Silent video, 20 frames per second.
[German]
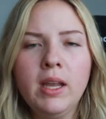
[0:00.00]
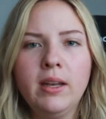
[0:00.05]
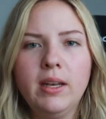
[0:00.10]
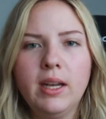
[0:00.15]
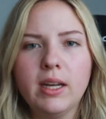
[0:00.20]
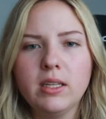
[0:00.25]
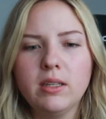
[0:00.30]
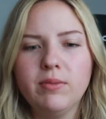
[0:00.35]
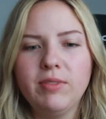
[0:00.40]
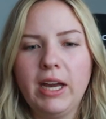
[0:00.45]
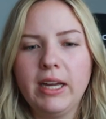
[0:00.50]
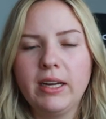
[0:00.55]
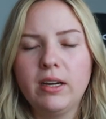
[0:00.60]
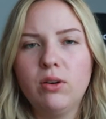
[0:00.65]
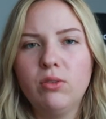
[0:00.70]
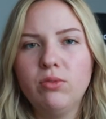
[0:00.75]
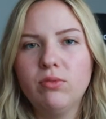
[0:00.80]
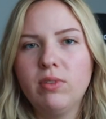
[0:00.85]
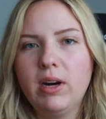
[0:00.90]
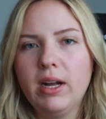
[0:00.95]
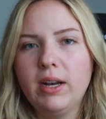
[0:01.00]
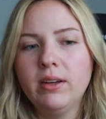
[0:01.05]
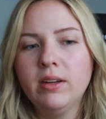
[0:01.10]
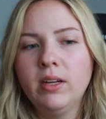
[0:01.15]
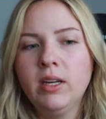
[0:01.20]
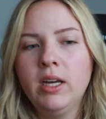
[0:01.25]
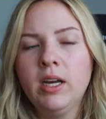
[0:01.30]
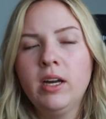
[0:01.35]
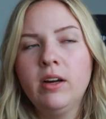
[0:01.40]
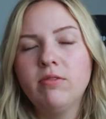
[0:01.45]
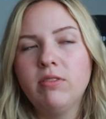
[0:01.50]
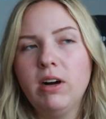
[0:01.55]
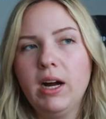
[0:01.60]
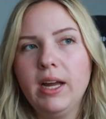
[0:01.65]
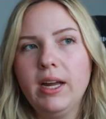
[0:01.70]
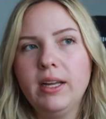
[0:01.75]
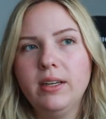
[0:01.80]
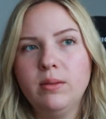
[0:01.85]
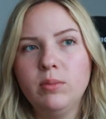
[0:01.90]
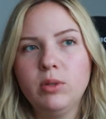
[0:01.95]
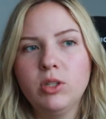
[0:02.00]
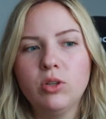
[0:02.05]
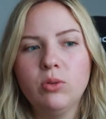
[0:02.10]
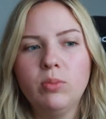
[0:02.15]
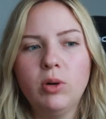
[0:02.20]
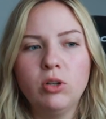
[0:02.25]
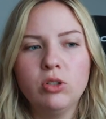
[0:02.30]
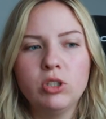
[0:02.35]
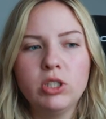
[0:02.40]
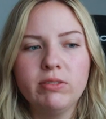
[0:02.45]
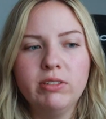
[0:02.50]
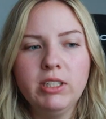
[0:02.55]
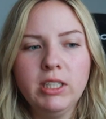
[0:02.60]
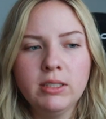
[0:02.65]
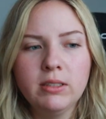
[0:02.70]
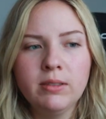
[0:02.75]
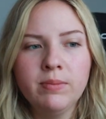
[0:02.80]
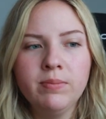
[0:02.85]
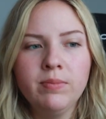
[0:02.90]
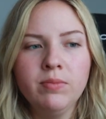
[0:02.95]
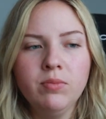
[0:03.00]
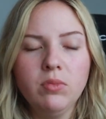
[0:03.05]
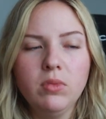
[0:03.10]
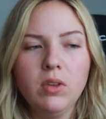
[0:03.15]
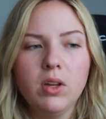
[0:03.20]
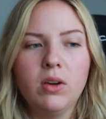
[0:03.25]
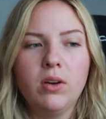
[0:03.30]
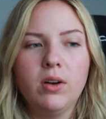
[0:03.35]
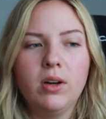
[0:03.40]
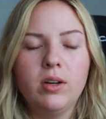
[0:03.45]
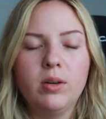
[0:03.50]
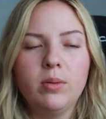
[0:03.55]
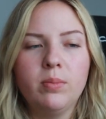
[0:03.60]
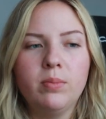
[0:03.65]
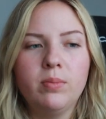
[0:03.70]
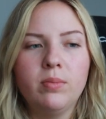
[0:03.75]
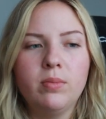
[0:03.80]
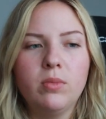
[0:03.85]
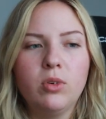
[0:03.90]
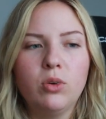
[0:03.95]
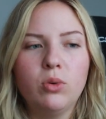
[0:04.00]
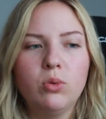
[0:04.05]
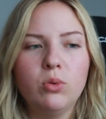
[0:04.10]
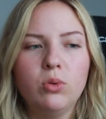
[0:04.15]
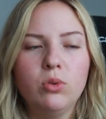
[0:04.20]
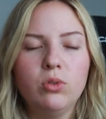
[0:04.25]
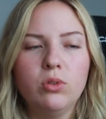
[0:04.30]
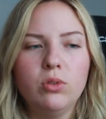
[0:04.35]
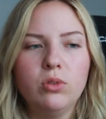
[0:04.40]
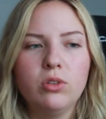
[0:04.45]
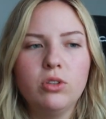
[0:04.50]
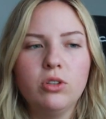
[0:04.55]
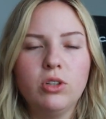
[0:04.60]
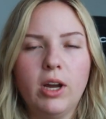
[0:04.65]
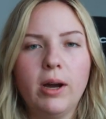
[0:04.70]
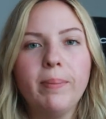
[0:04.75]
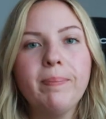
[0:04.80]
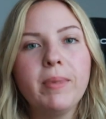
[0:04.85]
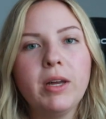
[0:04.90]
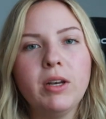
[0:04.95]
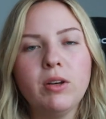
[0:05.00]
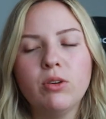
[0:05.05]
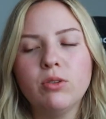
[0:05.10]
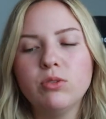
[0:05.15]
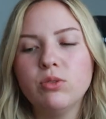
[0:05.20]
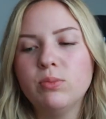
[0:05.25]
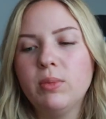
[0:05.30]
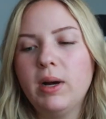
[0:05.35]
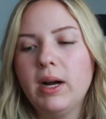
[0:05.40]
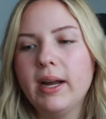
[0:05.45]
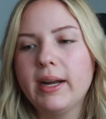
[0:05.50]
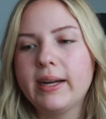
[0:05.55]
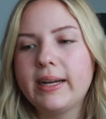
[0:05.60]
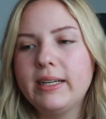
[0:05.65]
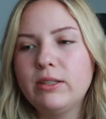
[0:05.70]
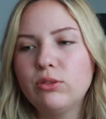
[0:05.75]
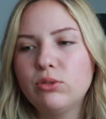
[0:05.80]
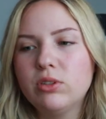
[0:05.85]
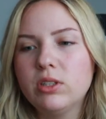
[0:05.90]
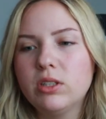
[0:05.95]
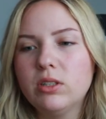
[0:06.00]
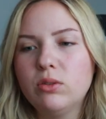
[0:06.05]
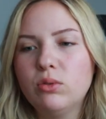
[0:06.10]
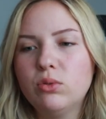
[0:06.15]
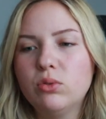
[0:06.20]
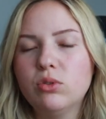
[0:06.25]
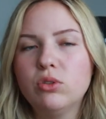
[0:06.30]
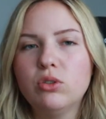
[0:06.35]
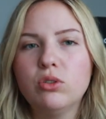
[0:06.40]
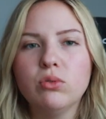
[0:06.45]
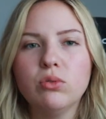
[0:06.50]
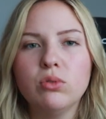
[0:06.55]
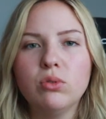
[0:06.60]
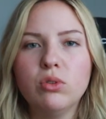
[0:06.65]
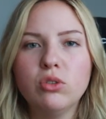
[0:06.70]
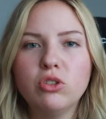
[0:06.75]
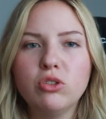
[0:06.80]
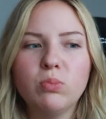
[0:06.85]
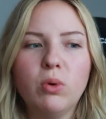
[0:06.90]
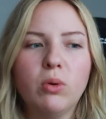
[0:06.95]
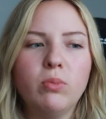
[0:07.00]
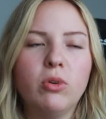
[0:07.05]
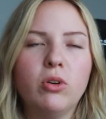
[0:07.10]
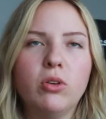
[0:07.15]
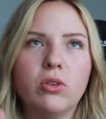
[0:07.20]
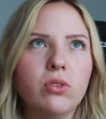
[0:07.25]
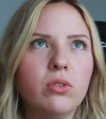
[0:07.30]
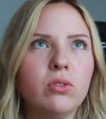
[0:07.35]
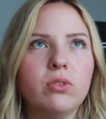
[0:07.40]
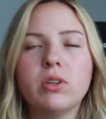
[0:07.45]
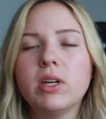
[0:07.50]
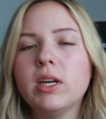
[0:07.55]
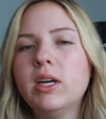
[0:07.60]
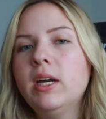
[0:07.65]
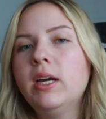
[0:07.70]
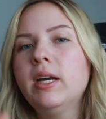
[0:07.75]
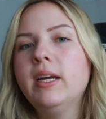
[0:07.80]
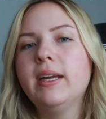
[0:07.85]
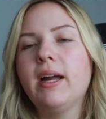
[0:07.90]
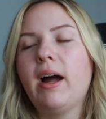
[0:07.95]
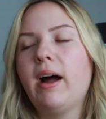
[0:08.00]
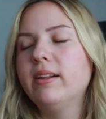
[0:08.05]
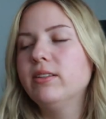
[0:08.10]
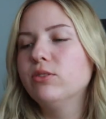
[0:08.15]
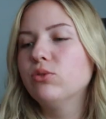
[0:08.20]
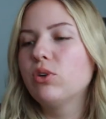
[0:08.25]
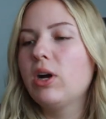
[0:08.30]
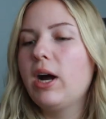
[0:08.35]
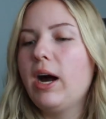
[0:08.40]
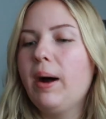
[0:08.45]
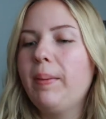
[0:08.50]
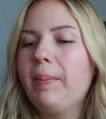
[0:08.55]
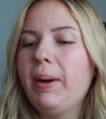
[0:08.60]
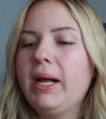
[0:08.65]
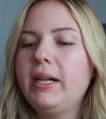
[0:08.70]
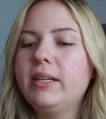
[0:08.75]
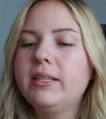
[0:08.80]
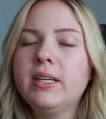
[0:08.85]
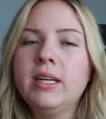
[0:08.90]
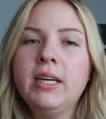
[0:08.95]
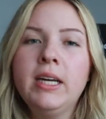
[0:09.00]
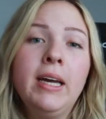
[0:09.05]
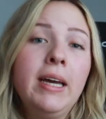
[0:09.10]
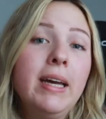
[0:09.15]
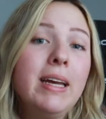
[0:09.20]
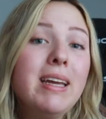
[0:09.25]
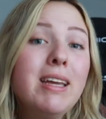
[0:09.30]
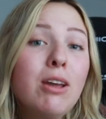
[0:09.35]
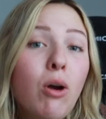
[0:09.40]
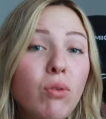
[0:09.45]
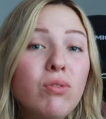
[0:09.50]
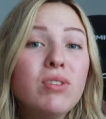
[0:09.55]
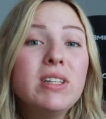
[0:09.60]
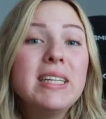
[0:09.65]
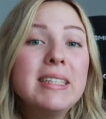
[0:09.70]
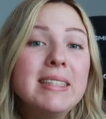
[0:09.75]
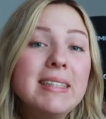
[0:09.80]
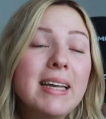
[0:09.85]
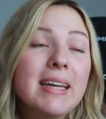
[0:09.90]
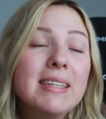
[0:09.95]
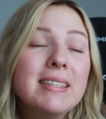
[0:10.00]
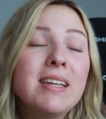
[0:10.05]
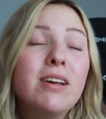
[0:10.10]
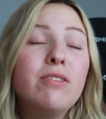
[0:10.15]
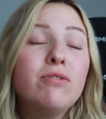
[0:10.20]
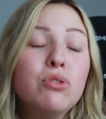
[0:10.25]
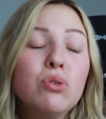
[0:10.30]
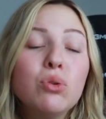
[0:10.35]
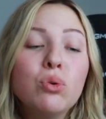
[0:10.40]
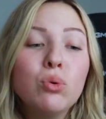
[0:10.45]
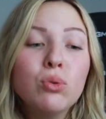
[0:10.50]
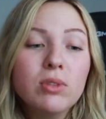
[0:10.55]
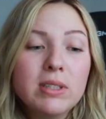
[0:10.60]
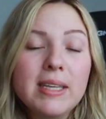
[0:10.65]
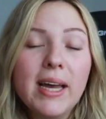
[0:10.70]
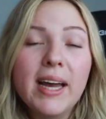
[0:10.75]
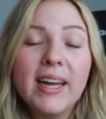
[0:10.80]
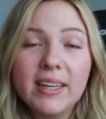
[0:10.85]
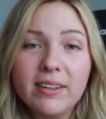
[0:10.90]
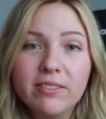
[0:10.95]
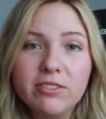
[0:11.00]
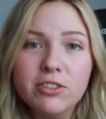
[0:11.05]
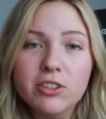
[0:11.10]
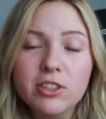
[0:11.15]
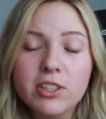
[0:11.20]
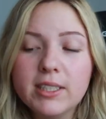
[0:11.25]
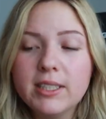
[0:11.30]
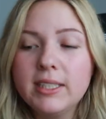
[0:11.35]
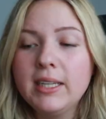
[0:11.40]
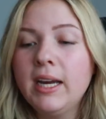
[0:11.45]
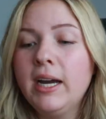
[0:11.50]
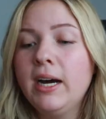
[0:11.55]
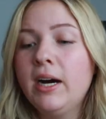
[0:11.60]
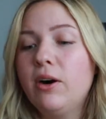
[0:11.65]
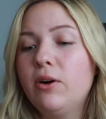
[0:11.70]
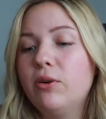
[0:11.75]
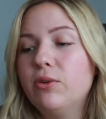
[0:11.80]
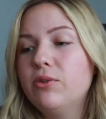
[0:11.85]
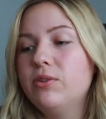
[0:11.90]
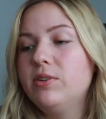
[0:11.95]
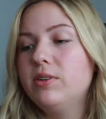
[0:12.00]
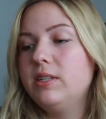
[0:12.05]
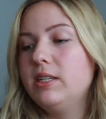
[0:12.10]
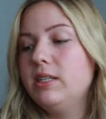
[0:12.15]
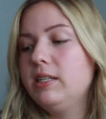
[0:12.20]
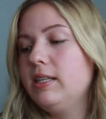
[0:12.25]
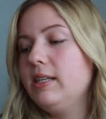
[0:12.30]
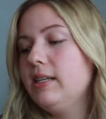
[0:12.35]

Nachdem wir einkaufen waren, war er nämlich nochmal unterwegs. Ähm, und ja, hat noch so ein paar Erkältungssachen geholt und so Lutschbonbons und ja, also ein Kram halt. Ich hoffe, dass das Wirkung zeigen wird. Und